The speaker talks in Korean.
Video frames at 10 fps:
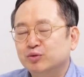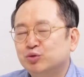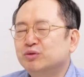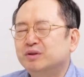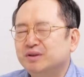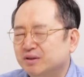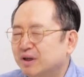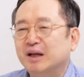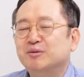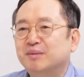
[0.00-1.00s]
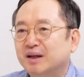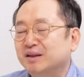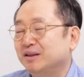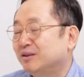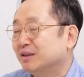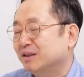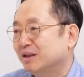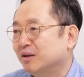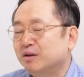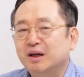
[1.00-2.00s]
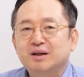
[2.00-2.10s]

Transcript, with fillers: 중국은 늘 하는 말이 이거잖아요.